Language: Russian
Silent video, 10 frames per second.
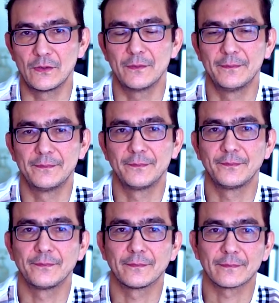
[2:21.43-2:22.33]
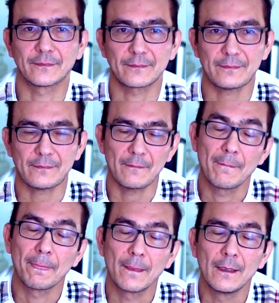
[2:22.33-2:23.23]
Но не только остановить,
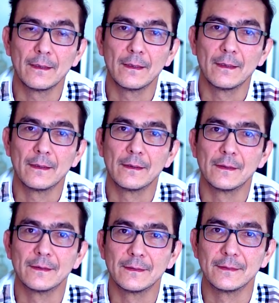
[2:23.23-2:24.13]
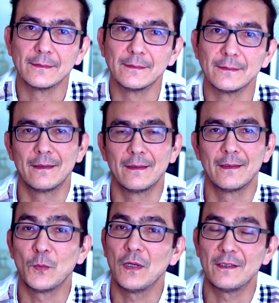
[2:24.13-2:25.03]
но даже, может быть,
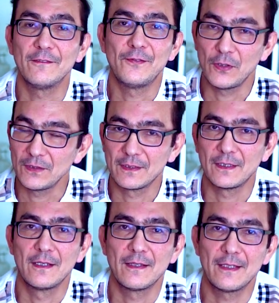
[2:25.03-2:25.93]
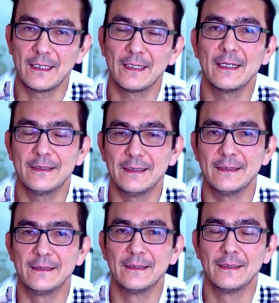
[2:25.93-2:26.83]
и
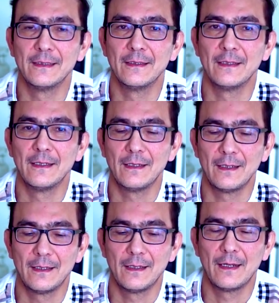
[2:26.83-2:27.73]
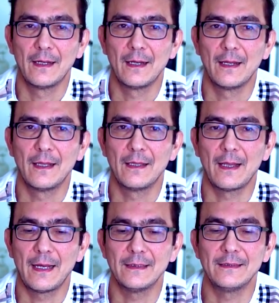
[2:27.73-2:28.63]
реверсить, то есть
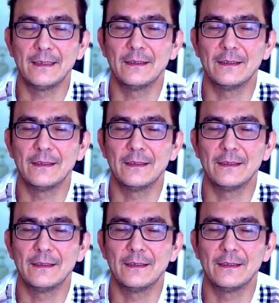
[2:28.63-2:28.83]
восстановить